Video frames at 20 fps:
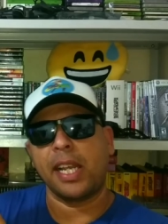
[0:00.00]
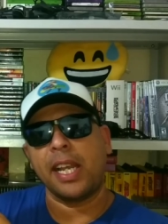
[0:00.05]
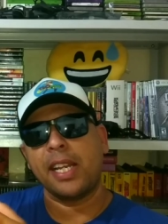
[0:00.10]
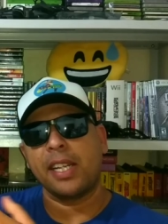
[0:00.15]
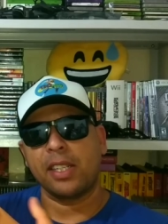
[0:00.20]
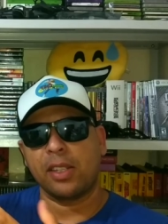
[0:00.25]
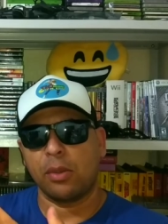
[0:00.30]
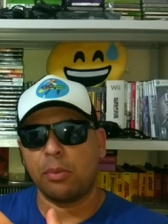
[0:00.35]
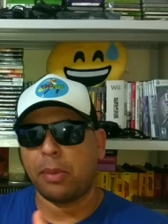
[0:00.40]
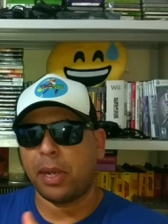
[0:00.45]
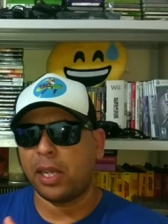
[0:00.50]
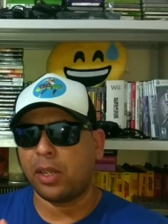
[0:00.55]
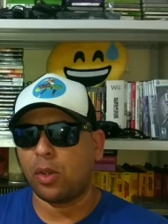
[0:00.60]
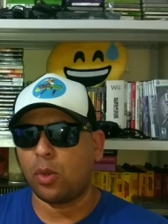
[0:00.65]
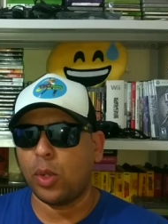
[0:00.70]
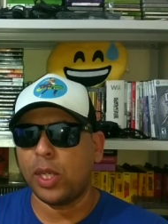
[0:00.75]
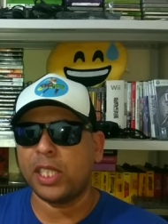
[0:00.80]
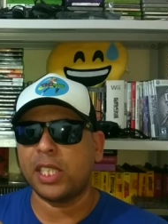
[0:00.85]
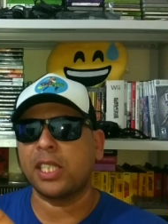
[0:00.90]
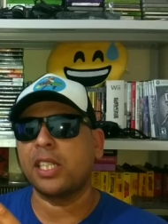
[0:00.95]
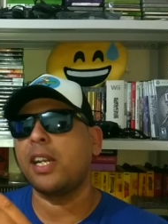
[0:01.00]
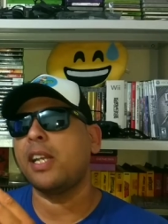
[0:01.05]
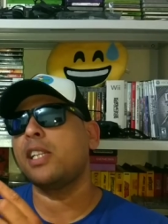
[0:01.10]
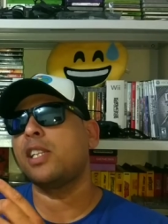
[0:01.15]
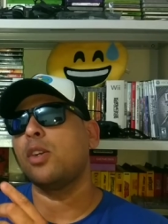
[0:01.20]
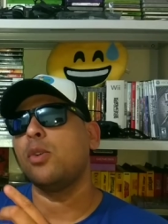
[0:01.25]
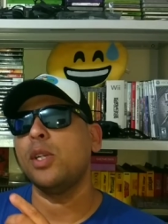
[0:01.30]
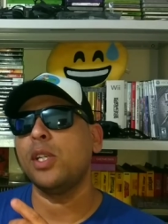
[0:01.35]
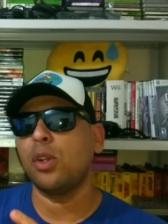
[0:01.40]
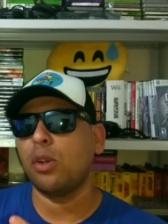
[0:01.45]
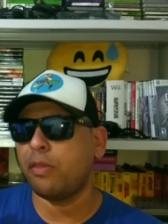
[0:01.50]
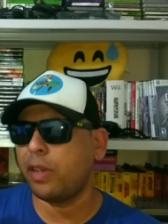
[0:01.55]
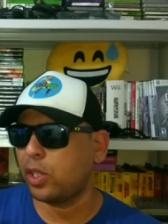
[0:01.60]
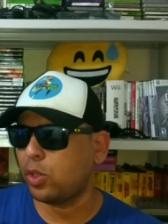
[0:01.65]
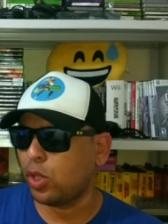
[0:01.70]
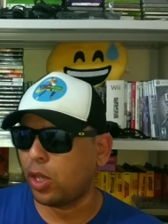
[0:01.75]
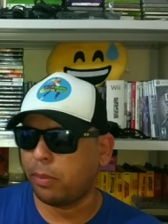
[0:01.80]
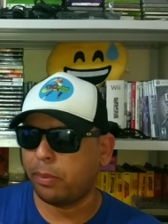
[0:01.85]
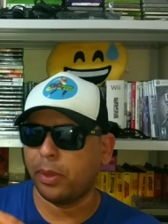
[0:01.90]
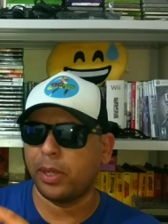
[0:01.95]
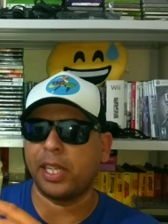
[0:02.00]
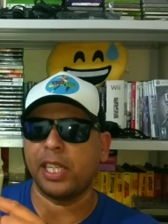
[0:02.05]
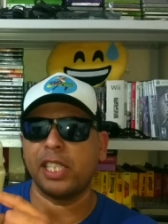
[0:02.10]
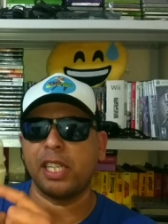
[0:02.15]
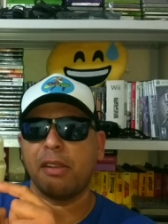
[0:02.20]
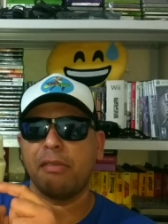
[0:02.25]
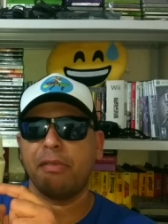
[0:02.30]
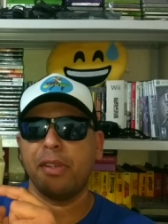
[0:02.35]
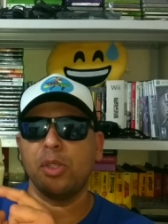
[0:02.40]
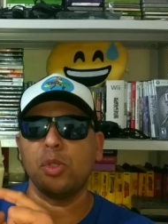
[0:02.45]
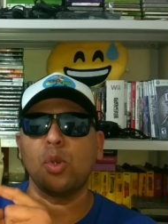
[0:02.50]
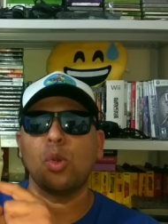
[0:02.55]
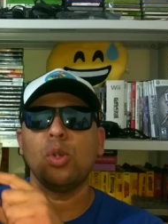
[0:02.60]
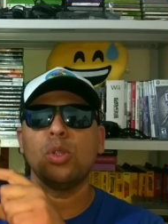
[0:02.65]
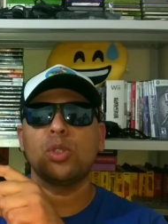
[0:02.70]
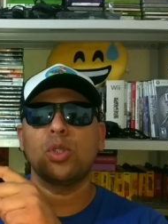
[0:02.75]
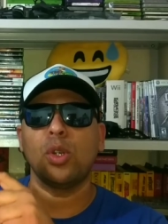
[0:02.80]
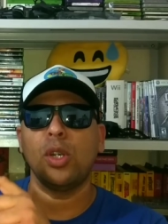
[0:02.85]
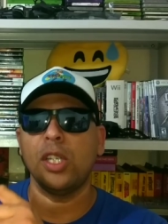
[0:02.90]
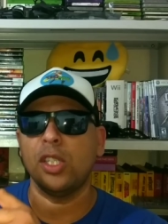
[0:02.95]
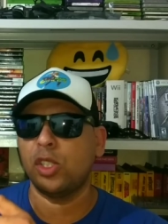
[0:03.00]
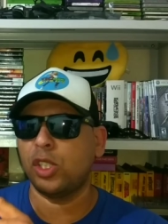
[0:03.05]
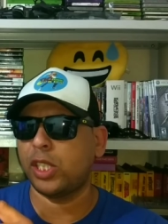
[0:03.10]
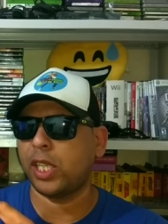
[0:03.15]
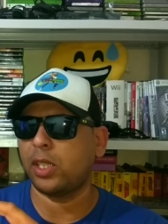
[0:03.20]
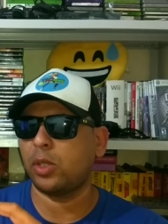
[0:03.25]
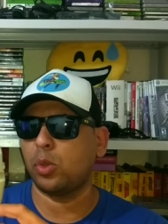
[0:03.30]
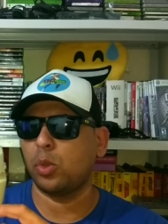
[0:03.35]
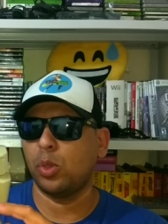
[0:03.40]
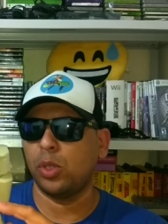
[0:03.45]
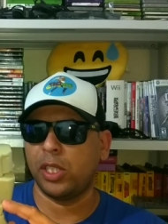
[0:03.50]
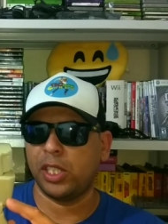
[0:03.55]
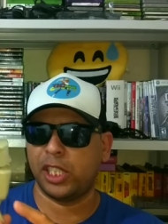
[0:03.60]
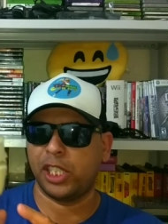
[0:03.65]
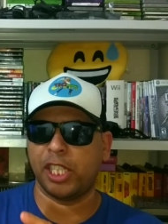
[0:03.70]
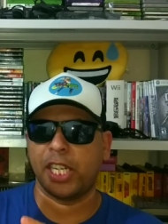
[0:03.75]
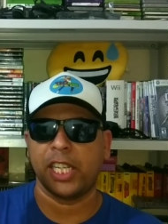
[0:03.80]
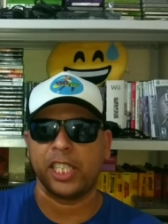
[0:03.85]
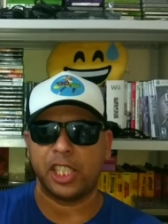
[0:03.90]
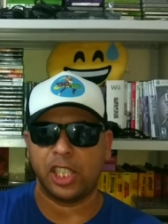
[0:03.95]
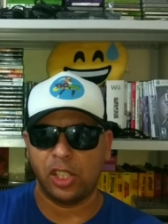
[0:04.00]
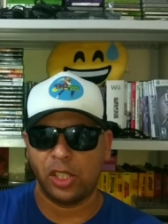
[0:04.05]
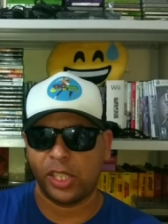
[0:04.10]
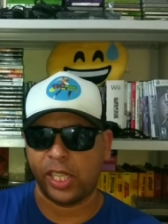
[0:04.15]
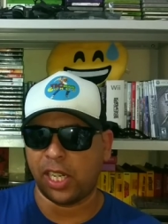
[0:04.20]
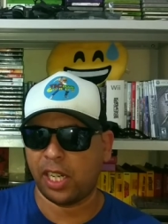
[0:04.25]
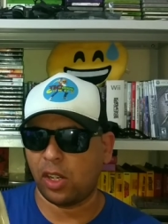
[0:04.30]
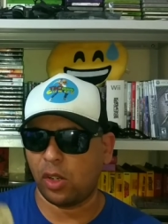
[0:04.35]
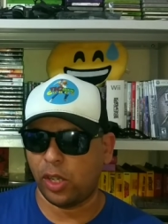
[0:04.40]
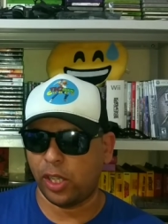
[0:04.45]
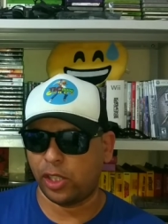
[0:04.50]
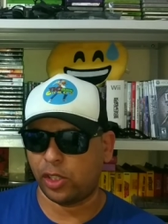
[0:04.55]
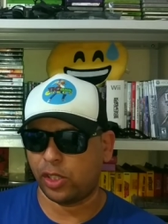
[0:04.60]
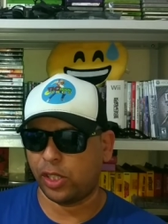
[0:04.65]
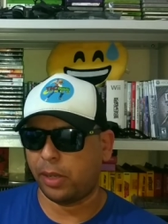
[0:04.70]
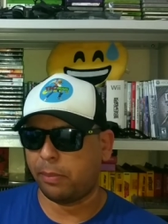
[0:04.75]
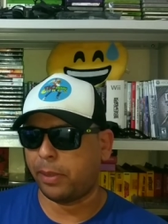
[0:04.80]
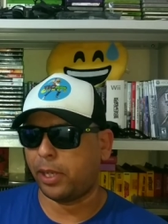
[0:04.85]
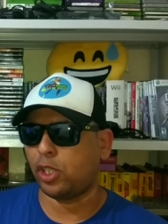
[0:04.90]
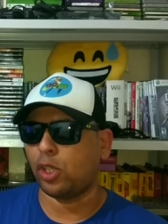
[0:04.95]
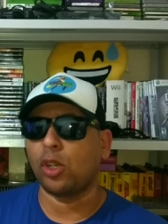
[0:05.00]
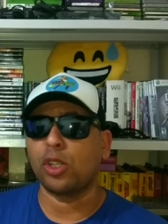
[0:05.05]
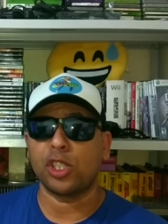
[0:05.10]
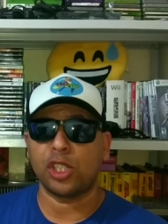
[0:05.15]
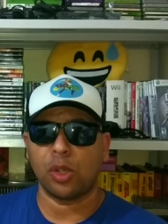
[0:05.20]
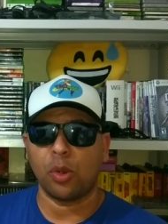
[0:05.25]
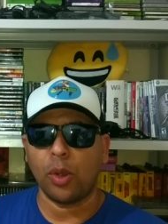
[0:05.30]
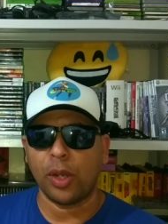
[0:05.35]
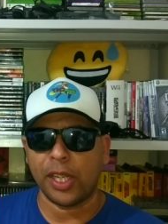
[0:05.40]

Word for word: que é uma coisa que não é tão inovadora, porque já veio do controle do Saturno esses gatilhos analógicos, né, para jogos